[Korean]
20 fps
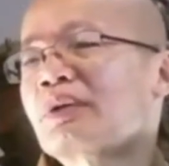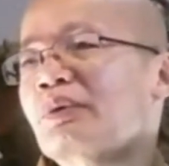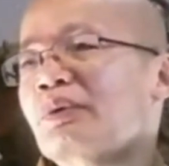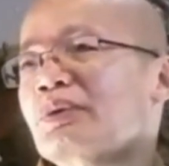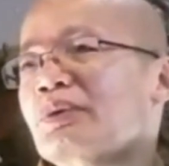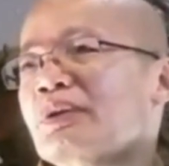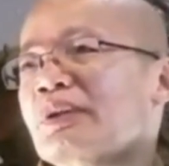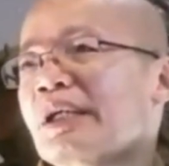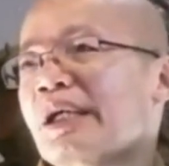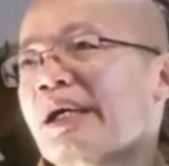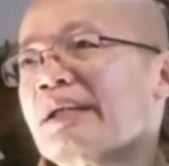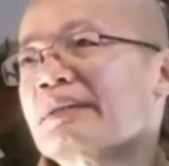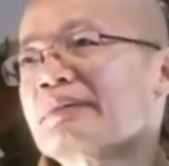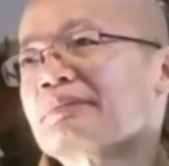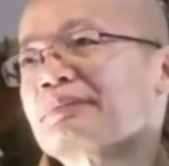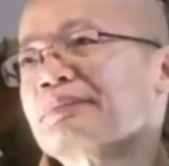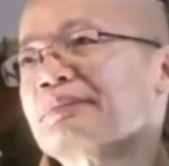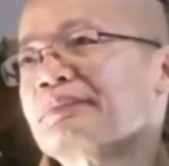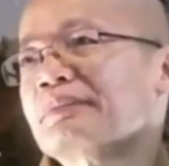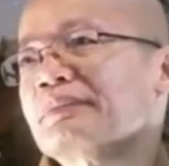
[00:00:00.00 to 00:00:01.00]
예를 들어서
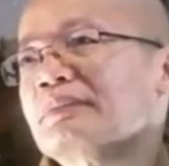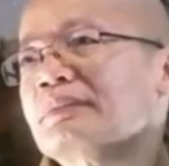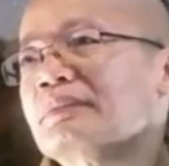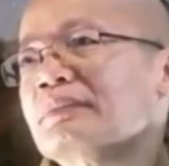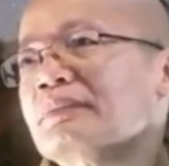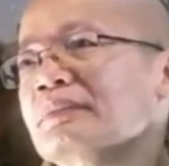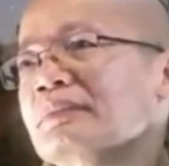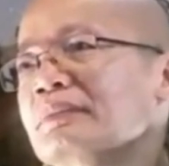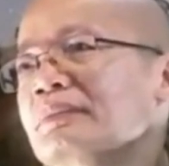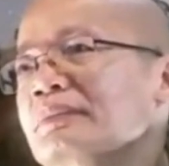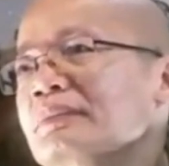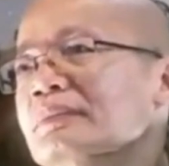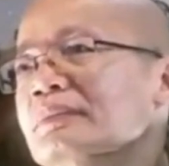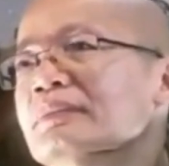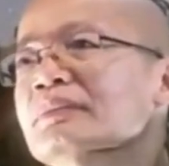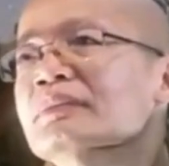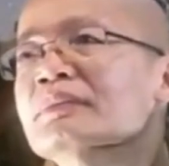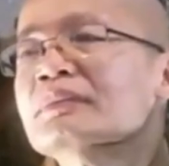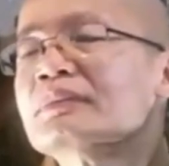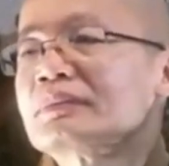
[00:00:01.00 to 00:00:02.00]
오 년 전에
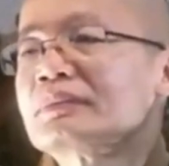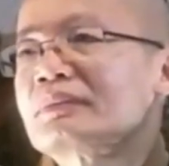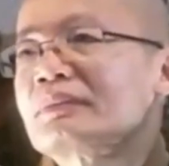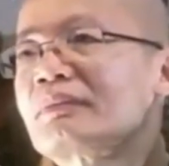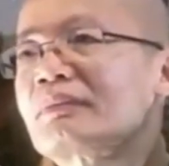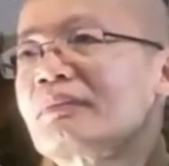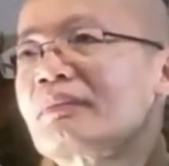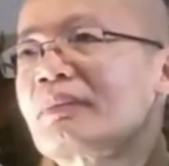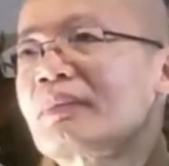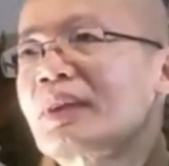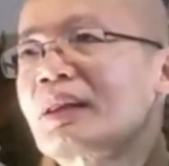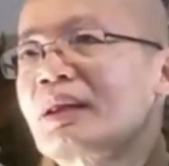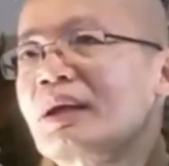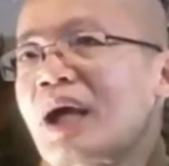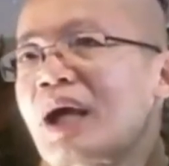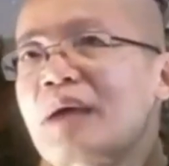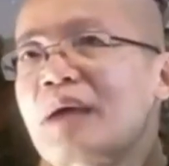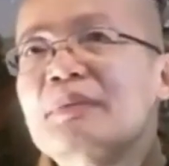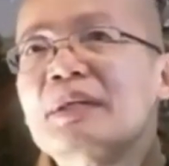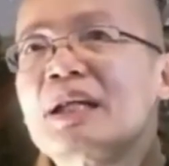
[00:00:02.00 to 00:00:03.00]
탈레반이
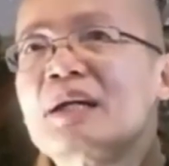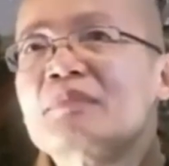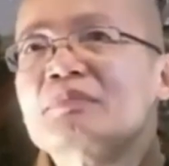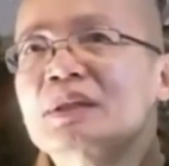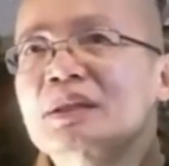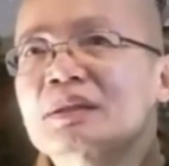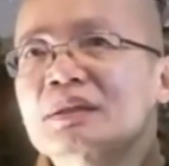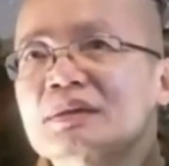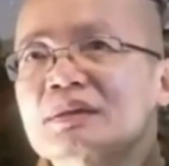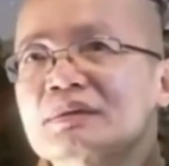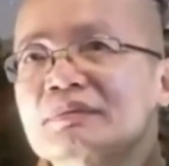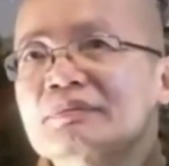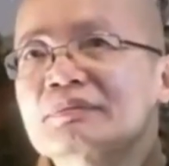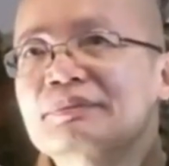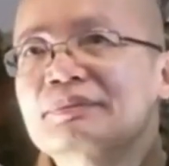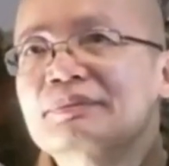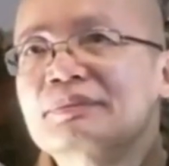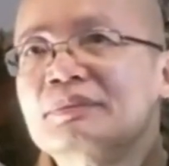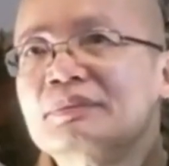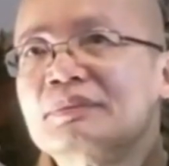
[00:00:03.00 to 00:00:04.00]

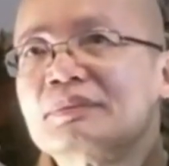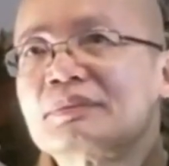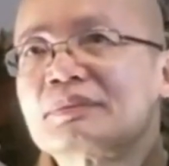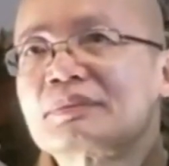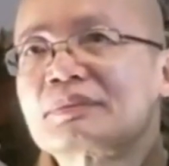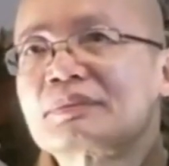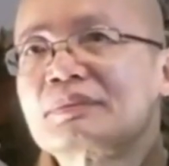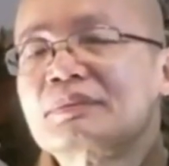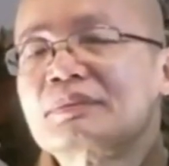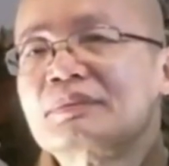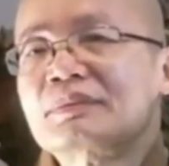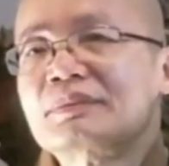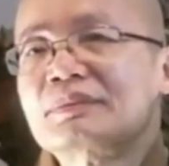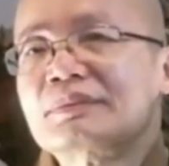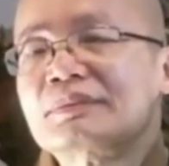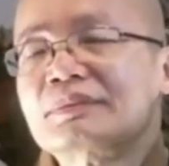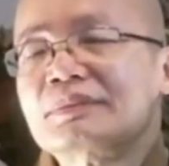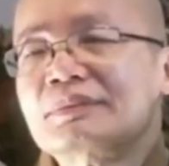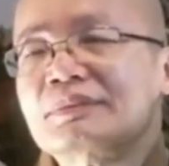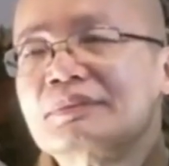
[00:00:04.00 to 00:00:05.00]
아프가니스탄의 큰 불상을
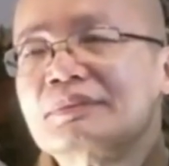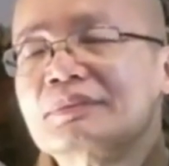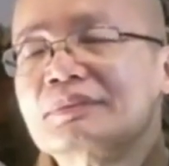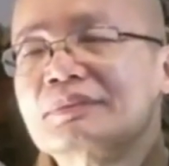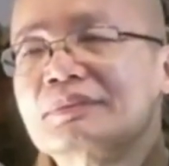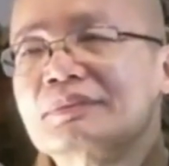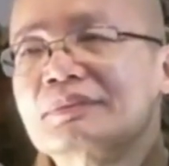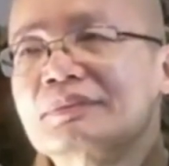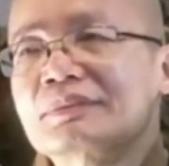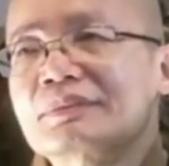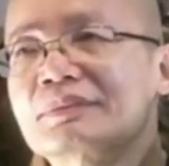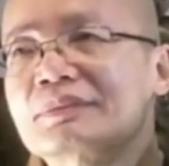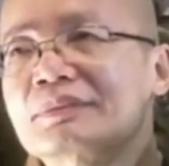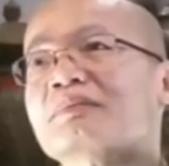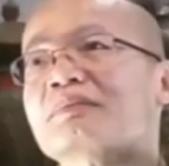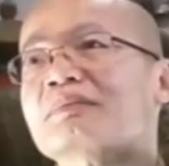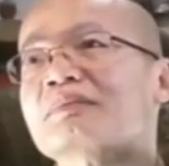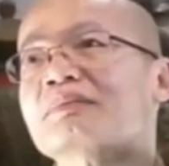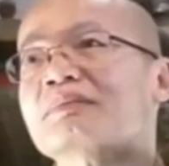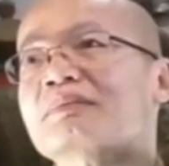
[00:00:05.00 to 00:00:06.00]
파괴했습니다.
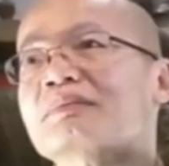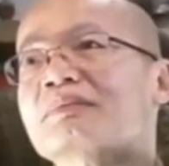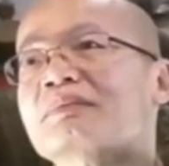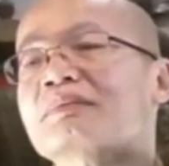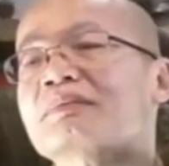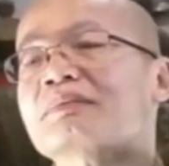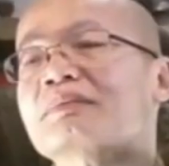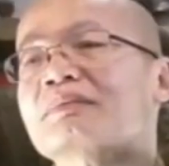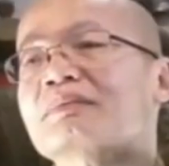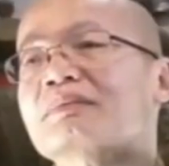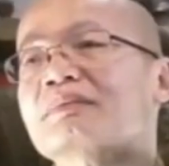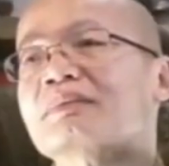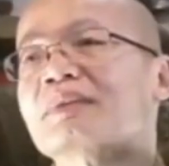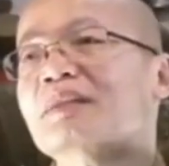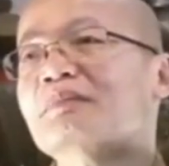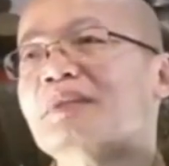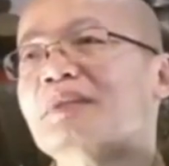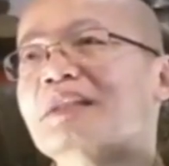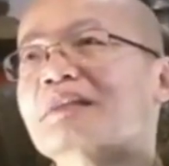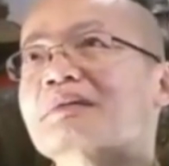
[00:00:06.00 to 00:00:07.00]

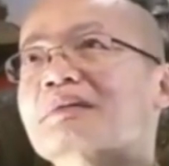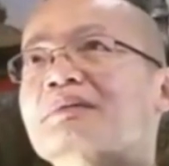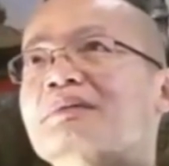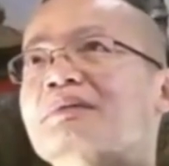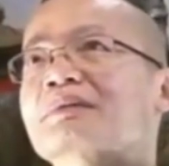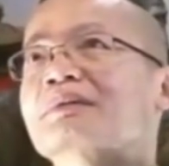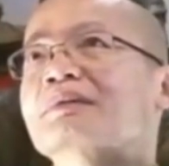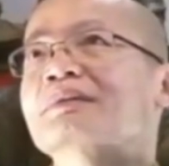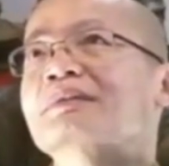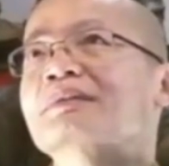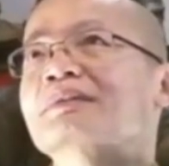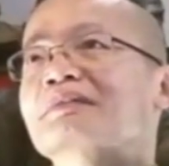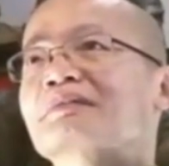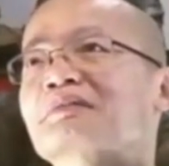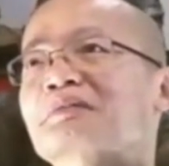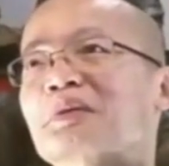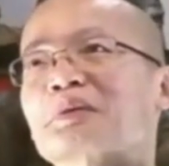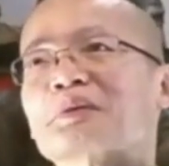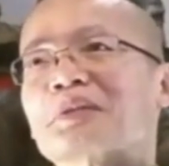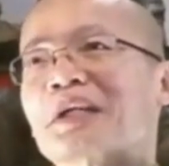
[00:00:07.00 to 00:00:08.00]
탈레반이
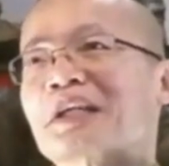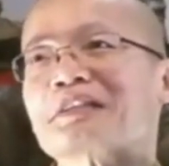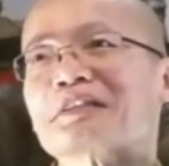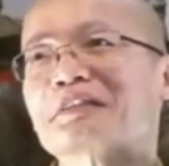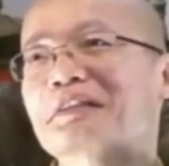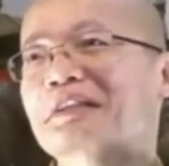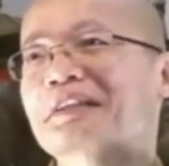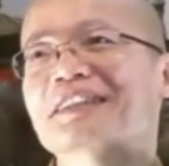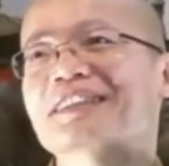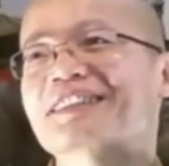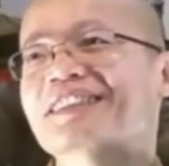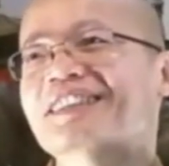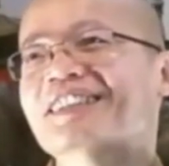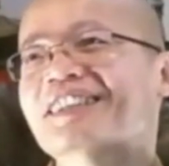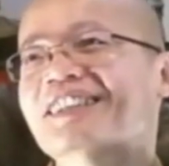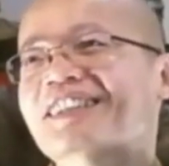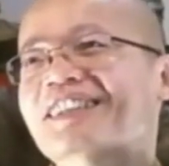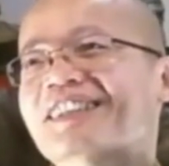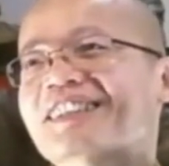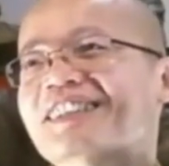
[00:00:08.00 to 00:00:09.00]
다이너마이트를
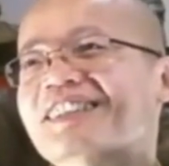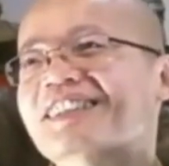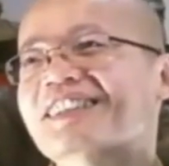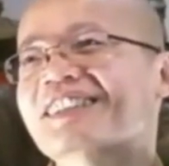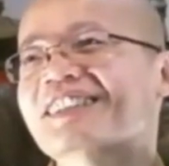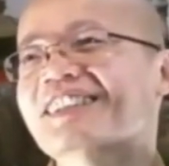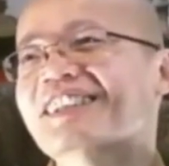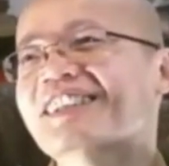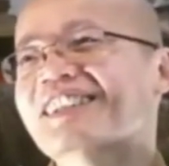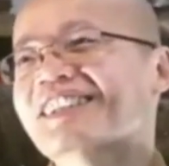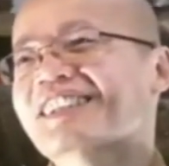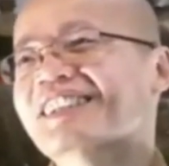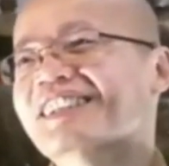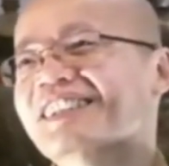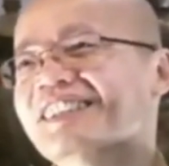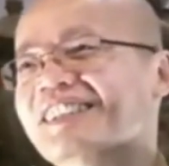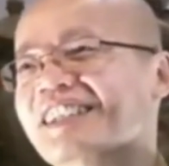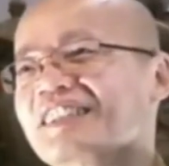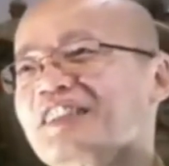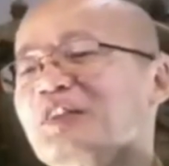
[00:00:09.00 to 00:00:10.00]
설치해서 산의
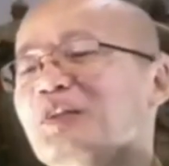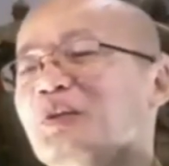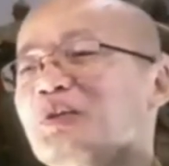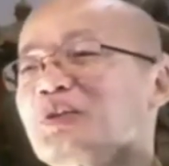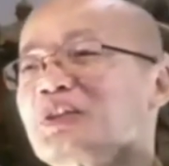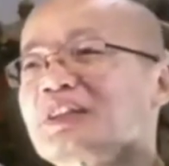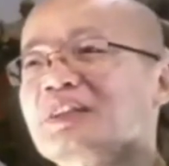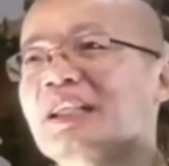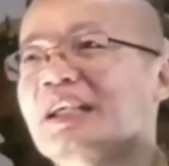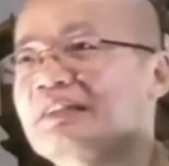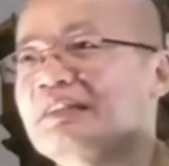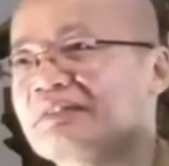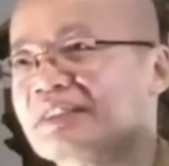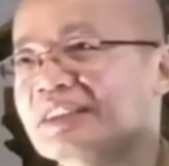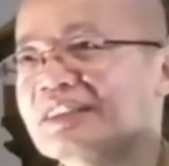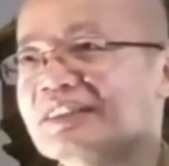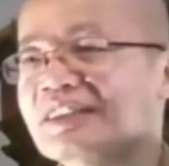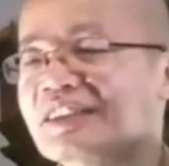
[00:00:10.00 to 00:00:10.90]
동굴에 조각된